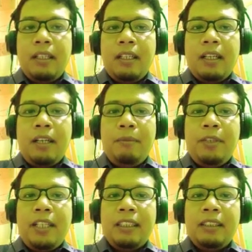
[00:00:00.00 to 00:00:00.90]

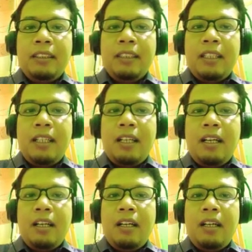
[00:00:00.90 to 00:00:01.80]
kemudian
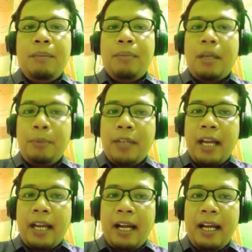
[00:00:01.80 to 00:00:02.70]
e,
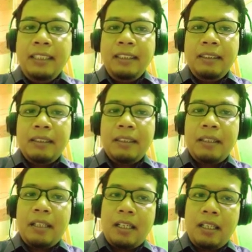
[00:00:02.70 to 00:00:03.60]
kebudayaan,
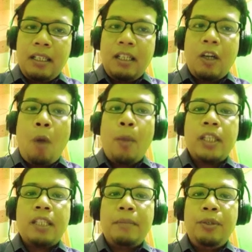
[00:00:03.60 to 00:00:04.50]
e,
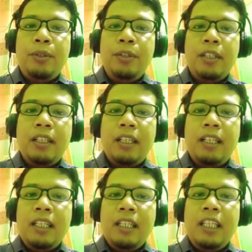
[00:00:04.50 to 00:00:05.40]
komposisi penduduk,
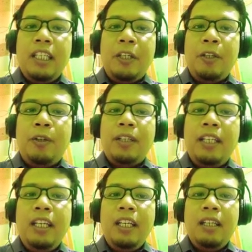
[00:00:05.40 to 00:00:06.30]

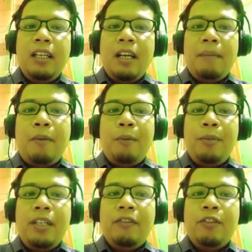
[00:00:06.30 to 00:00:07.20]
ideologi,
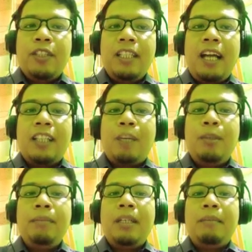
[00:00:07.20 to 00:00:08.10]
maupun difusi
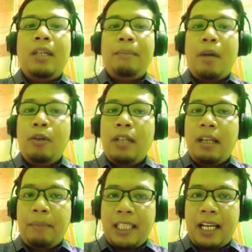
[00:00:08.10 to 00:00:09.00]
ataupun penemuan baru
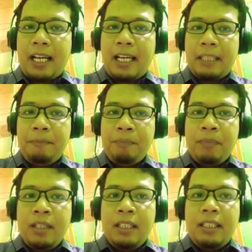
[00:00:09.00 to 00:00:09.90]
dalam masyarakat.
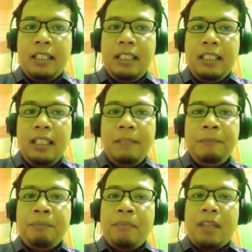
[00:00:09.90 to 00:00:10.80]
Jadi
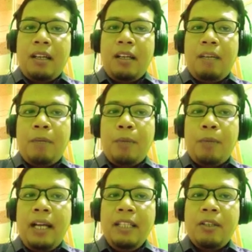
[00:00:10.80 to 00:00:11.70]
uh,
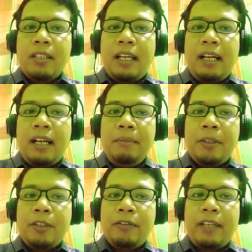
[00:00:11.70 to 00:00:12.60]
perubahan sosial
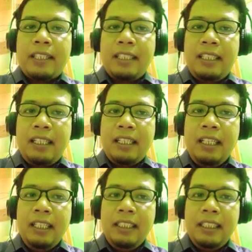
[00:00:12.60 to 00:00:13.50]
menurut versi dari
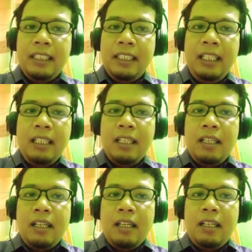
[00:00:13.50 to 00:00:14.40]
Gilin ini
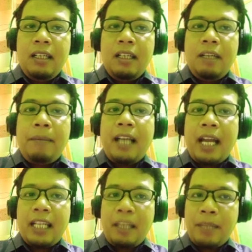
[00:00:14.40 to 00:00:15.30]
uh, pada
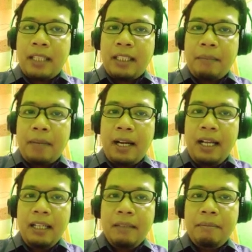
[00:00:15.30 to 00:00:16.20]
akhirnya bisa
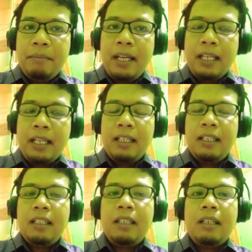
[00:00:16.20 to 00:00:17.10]
diterima baik
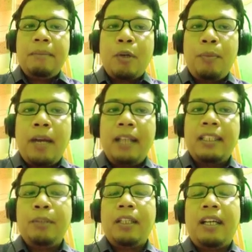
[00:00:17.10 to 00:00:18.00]
perubahan
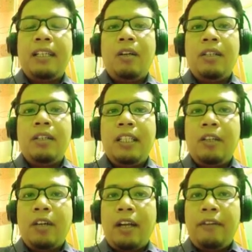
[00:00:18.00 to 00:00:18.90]
tersebut karena kondisi
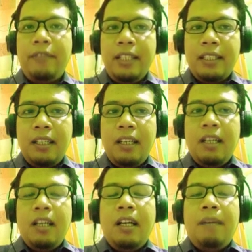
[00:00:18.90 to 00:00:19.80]
geografis
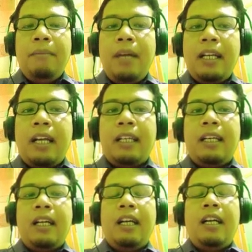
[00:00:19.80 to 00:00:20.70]
baik
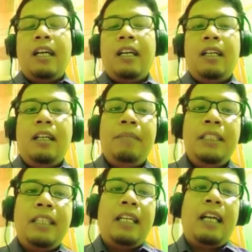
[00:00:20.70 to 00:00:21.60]
karena uh,
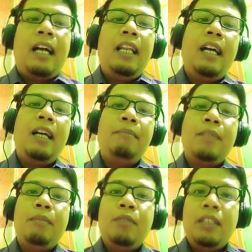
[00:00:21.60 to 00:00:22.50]
bencana
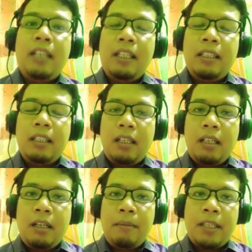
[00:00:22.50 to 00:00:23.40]
alam kemudian
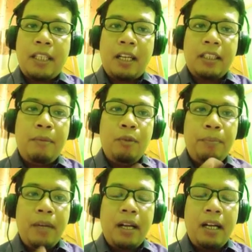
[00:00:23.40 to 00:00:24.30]
uh, masyarakatnya
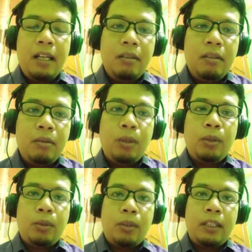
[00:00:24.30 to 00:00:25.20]
berubah
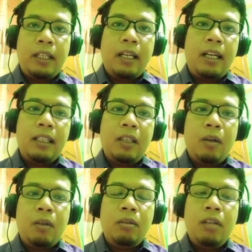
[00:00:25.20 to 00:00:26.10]
kulturnya
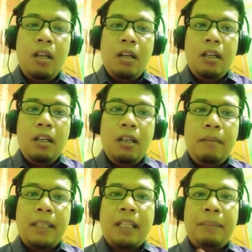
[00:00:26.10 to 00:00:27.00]
atau
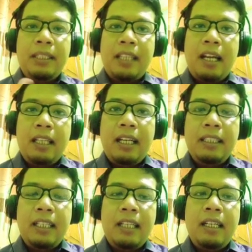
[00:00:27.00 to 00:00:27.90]
uh, mata
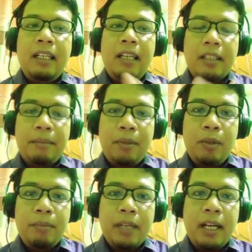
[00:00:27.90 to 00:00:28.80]
pencahariannya dari yang
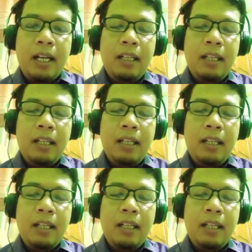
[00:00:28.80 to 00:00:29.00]
sebelumnya